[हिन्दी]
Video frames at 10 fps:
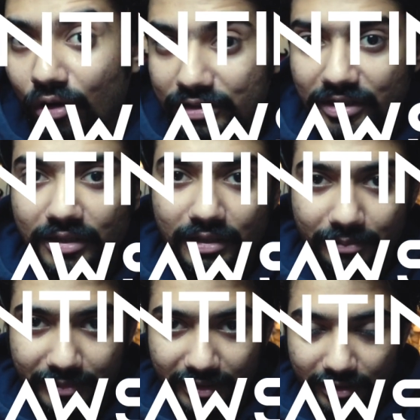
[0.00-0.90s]
लॉज इन द
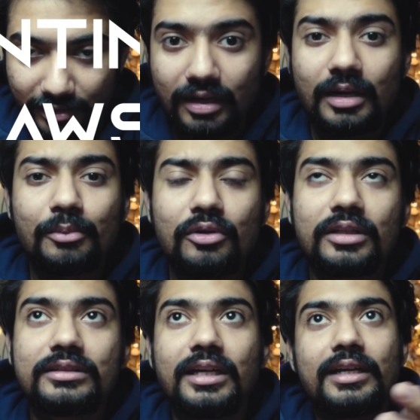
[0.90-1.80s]
कंपनी अगर आपको
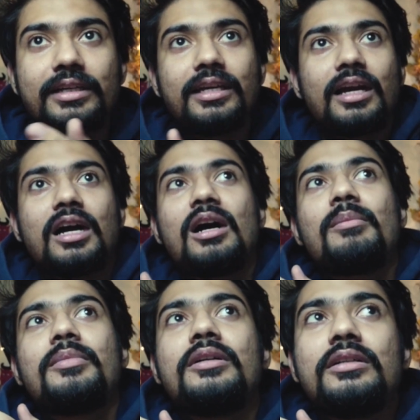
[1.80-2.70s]
लगता है कि
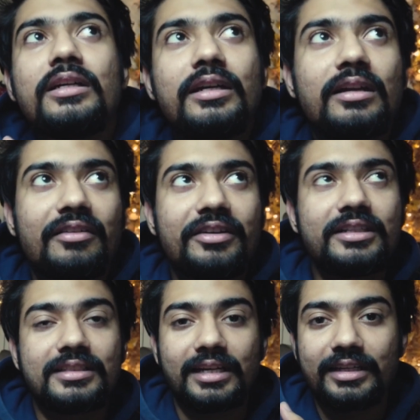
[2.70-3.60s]
आप ग्राफिक
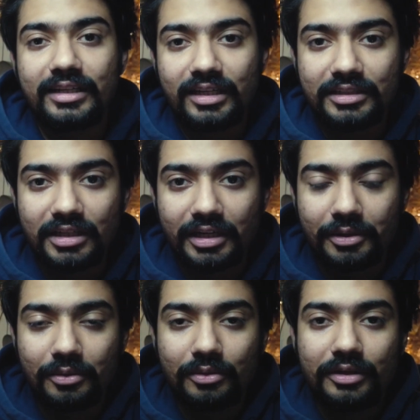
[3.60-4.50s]
डिज़ाइनिंग के लिए जा रहे
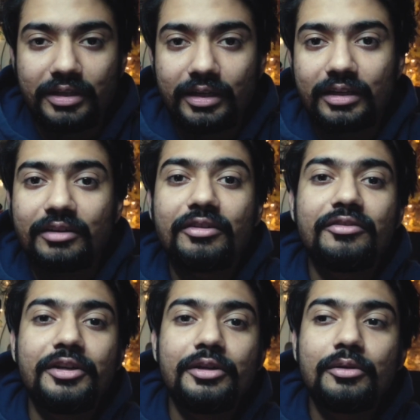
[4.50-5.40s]
हो ठीक है या फिर
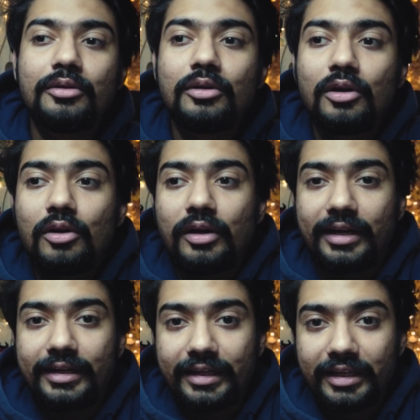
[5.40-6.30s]
वीडियो
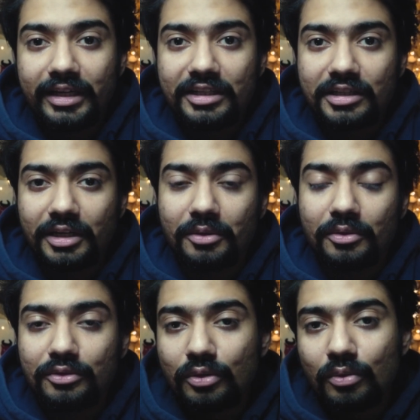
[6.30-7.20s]
एडिटिंग के लिए जा रहे
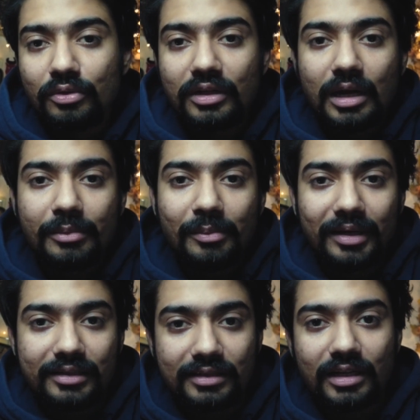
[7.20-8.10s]
हो तो उनका आपने
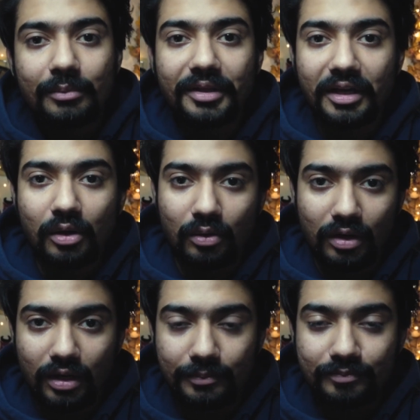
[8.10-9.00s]
पहले से काम देखा
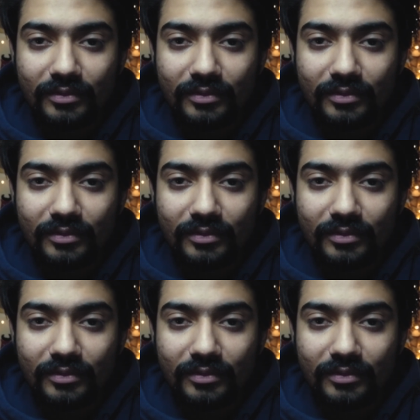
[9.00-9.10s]
होगा